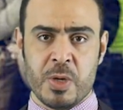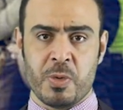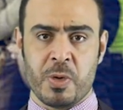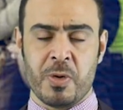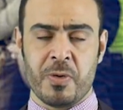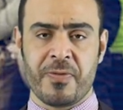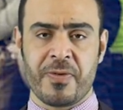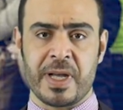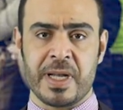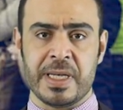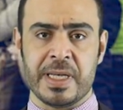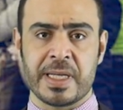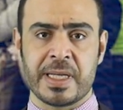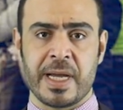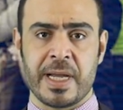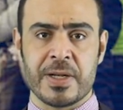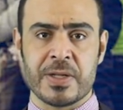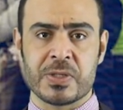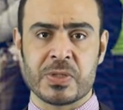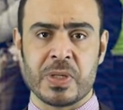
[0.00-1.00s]
وفقا
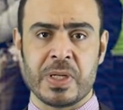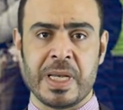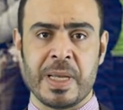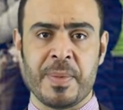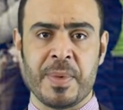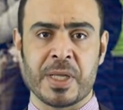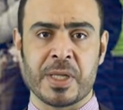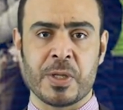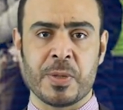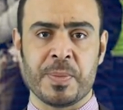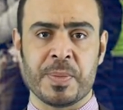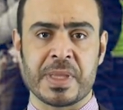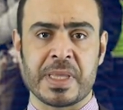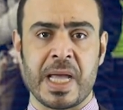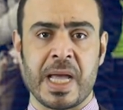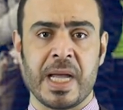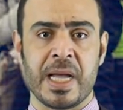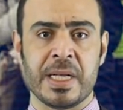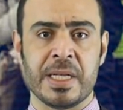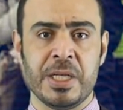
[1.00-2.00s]
لكارلسون لم يتم
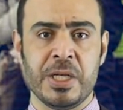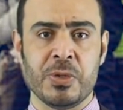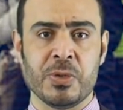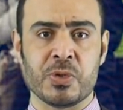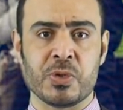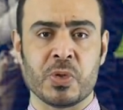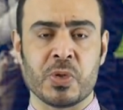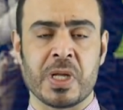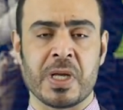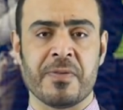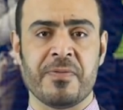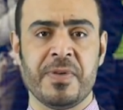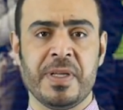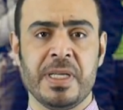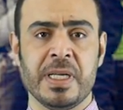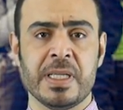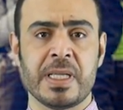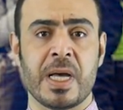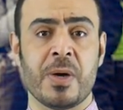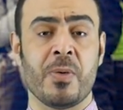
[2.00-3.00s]
تحديد
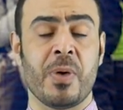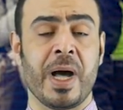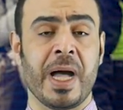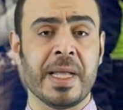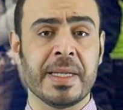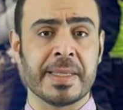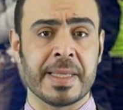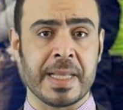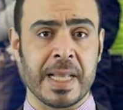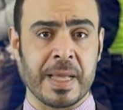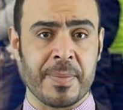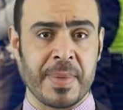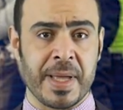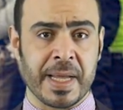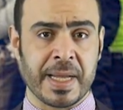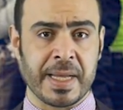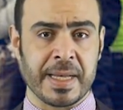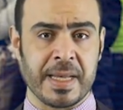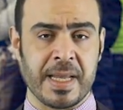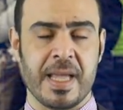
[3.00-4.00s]
جغرافية أو عدد
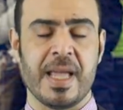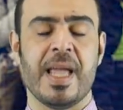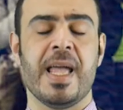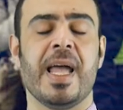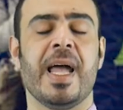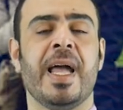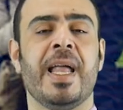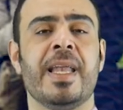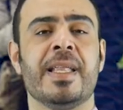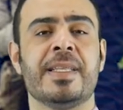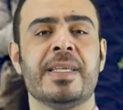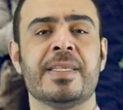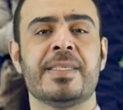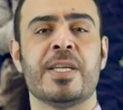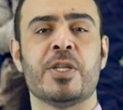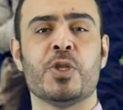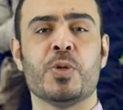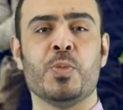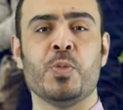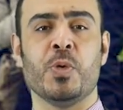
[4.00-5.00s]
الأماكن التي
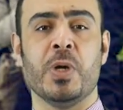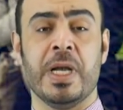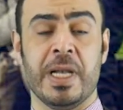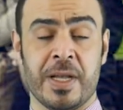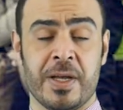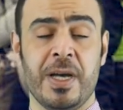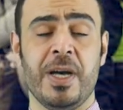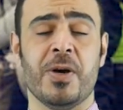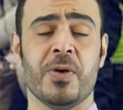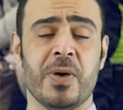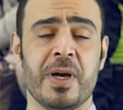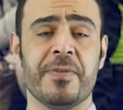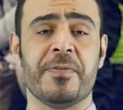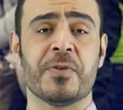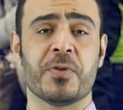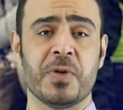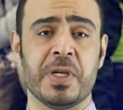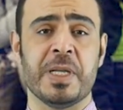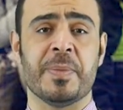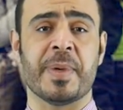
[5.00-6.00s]
سيتم سيتم إلغاؤها
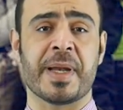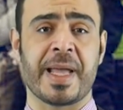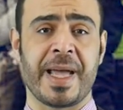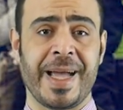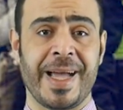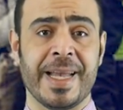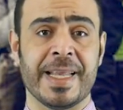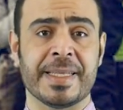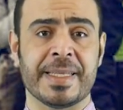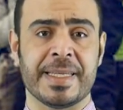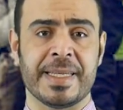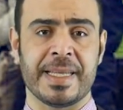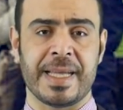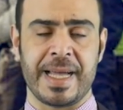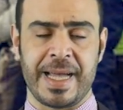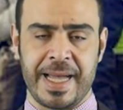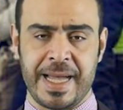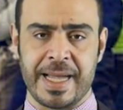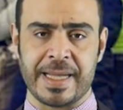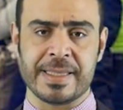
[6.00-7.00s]
في كل مرحلة
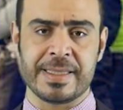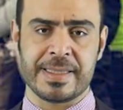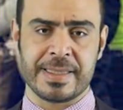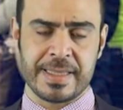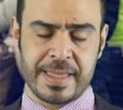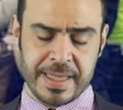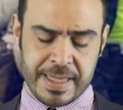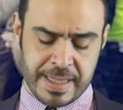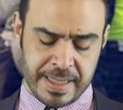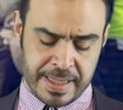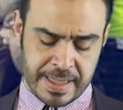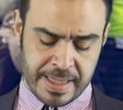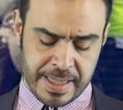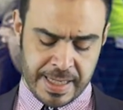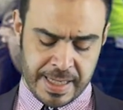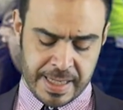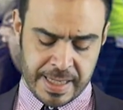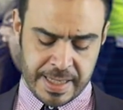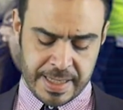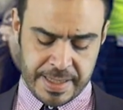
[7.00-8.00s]
حتى
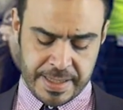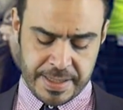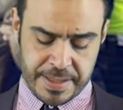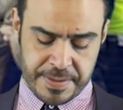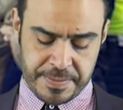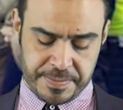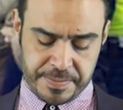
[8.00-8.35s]
الآن